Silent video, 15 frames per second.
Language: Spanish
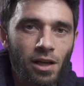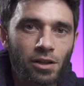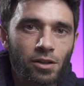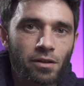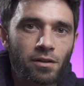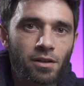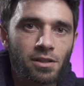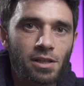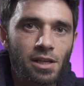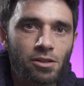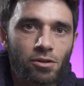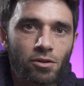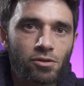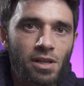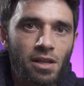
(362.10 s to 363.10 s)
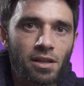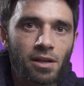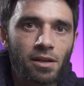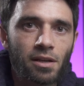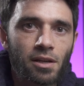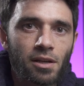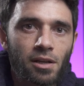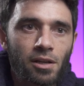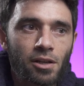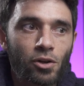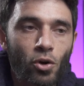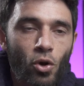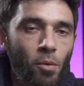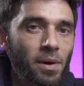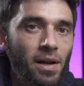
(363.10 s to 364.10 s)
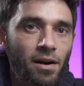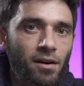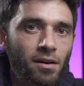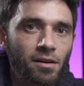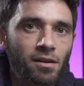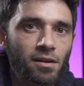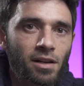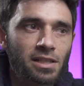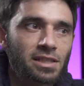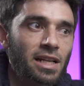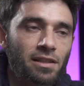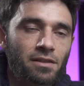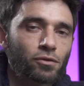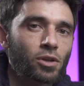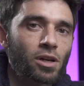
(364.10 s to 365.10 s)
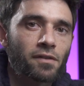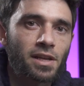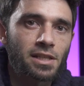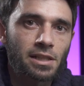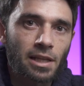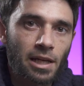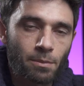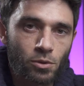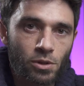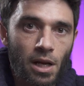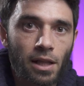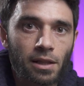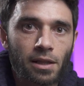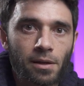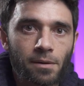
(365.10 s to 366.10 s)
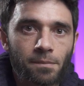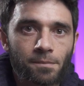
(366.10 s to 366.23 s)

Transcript: Entonces, esto nos hace no ver las grandes fotografías que tenemos delante.